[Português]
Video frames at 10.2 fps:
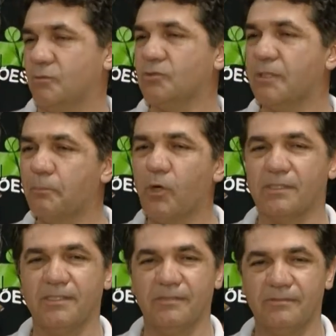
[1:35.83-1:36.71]
nos
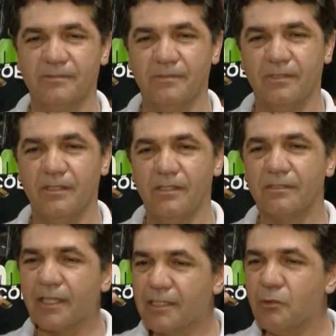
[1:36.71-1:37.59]
repórteres
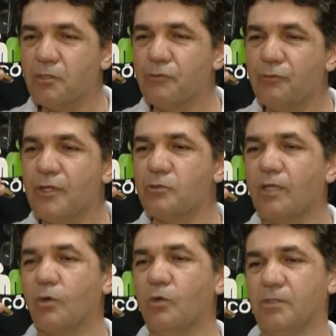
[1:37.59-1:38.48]
daquilo que
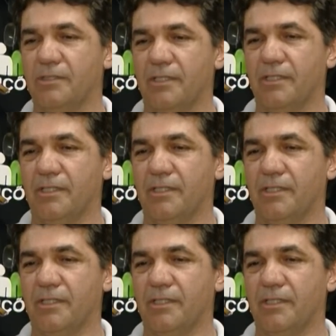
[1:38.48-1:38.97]
veio da urna.